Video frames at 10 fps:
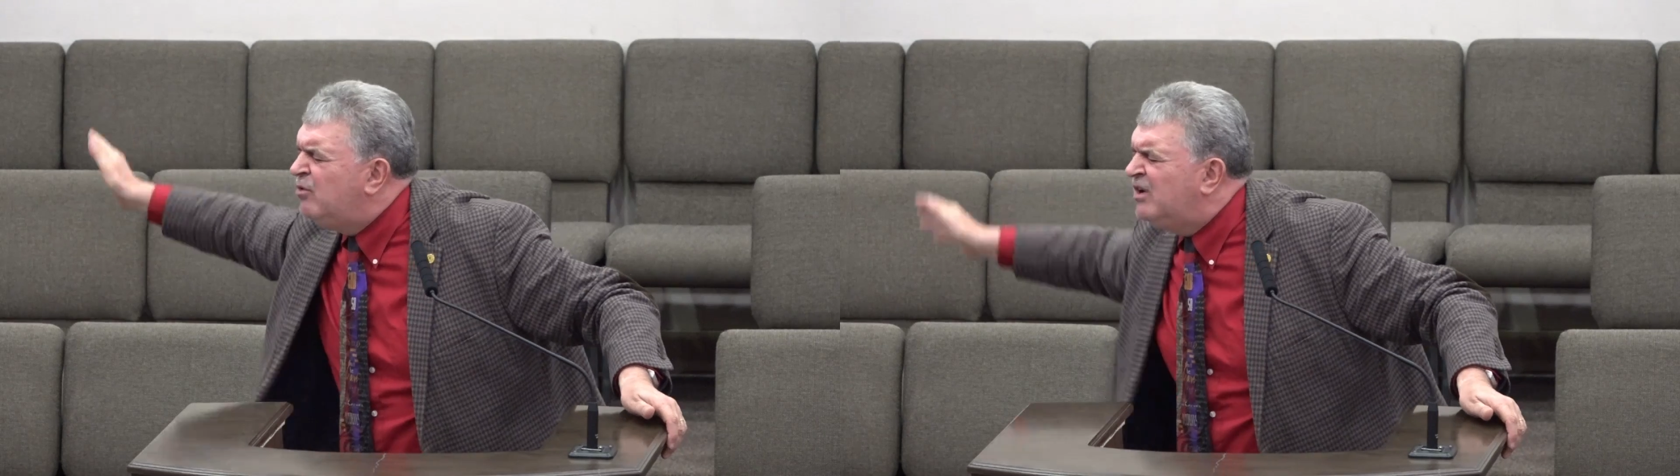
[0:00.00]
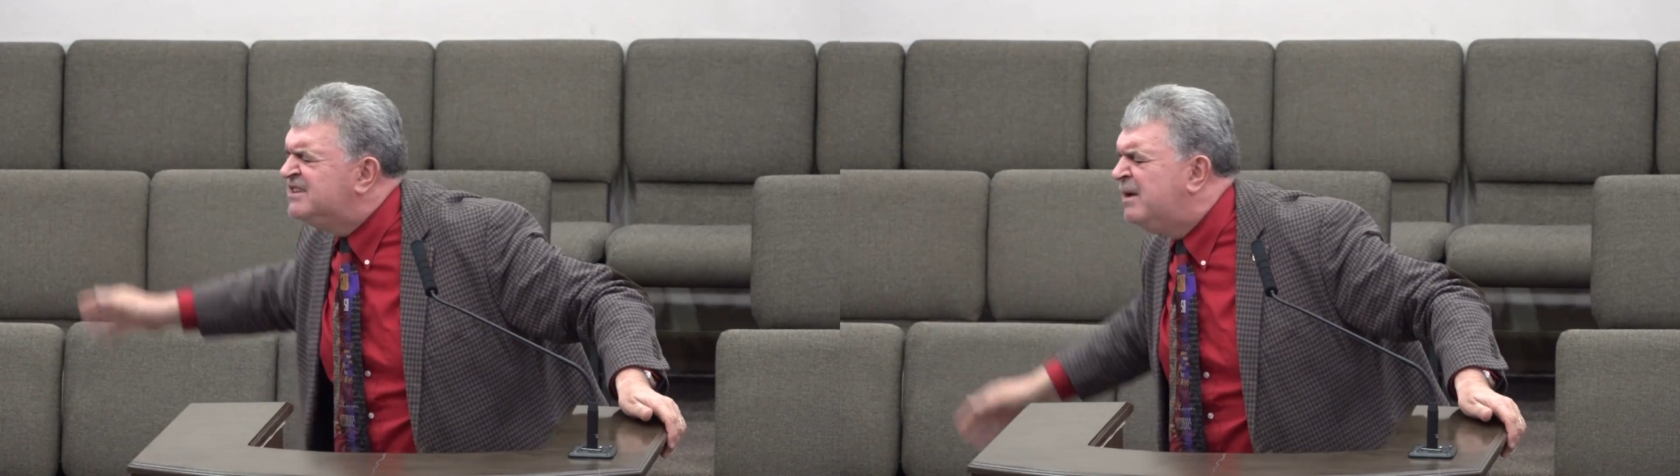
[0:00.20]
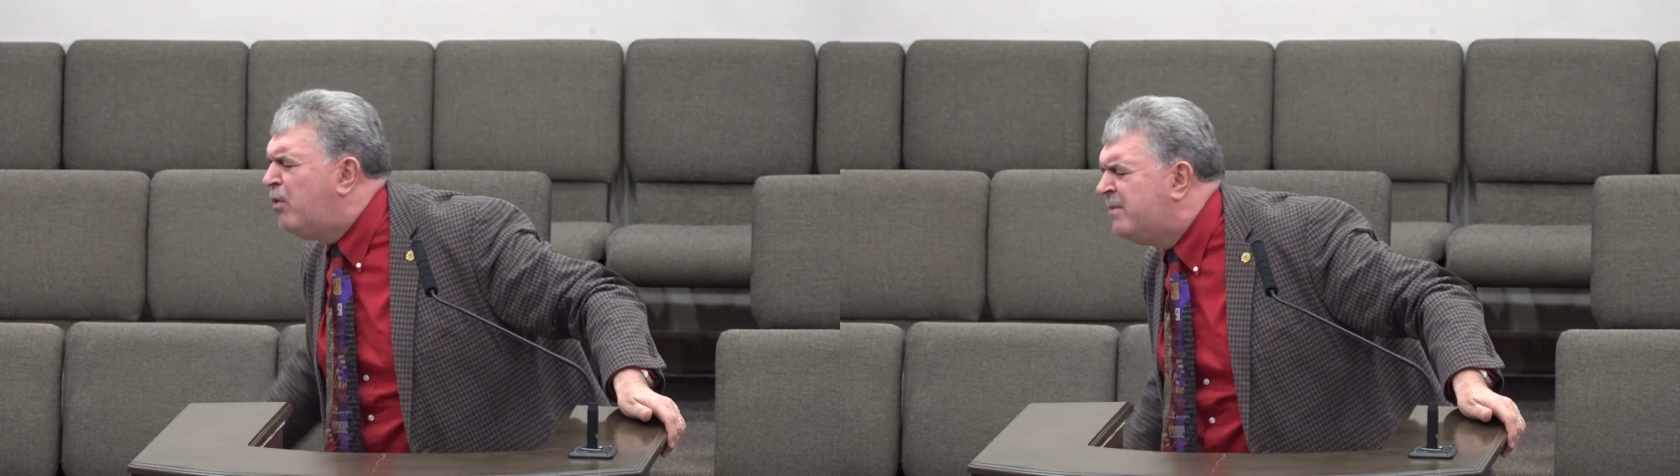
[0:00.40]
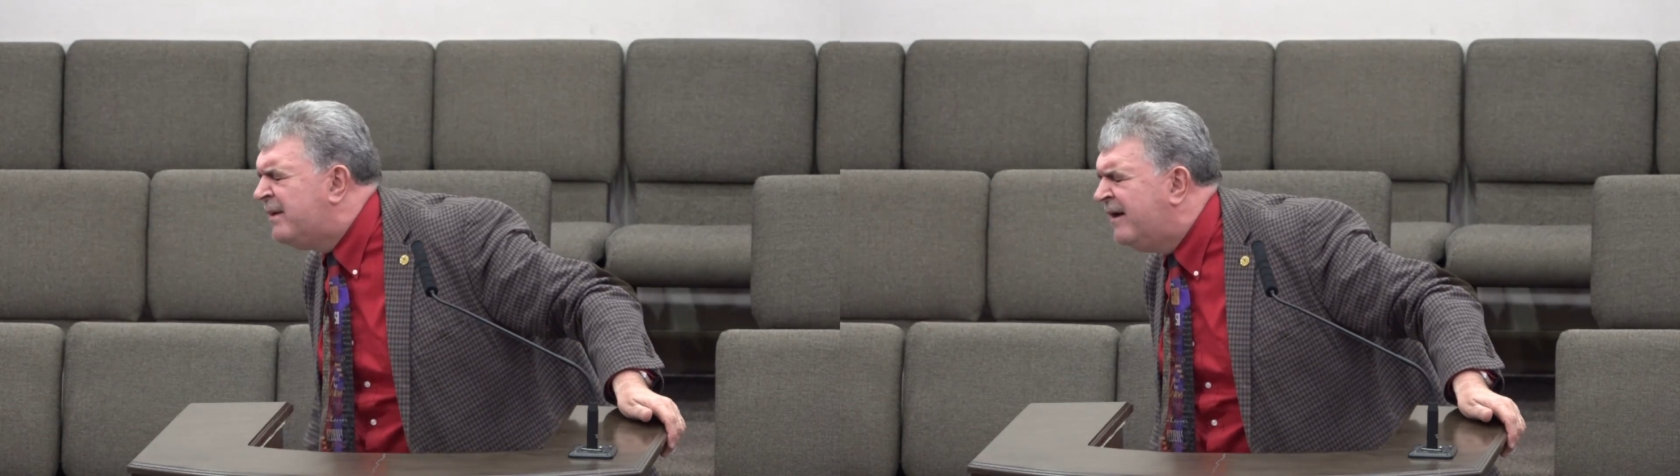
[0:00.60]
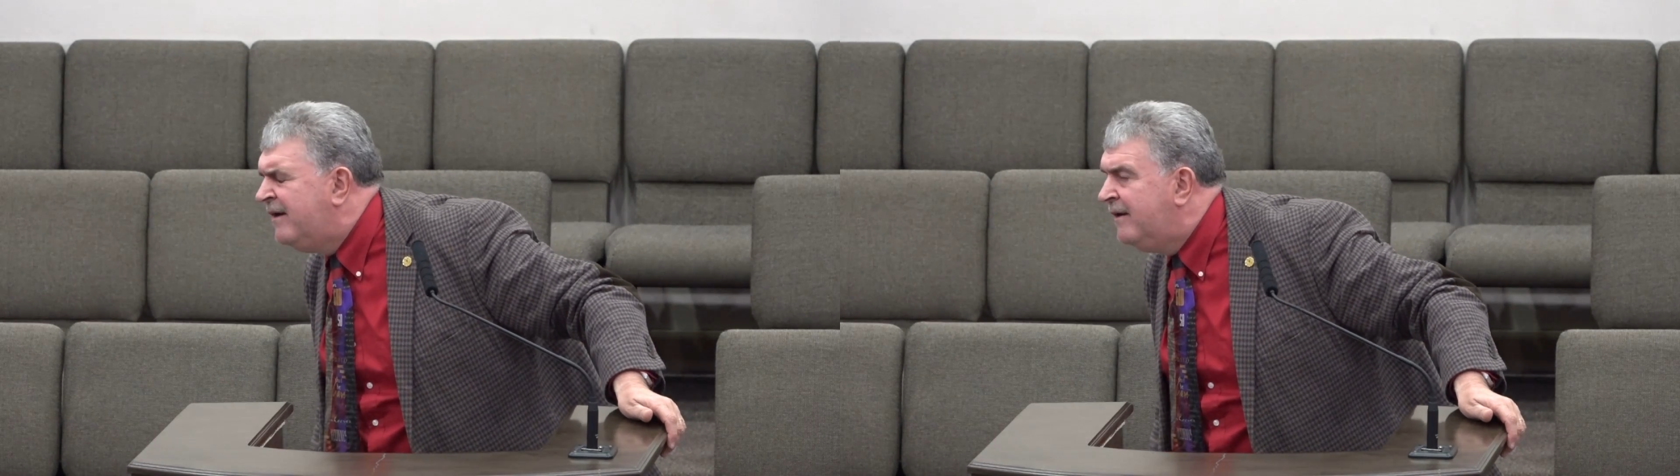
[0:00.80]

А ну-ка, напомни.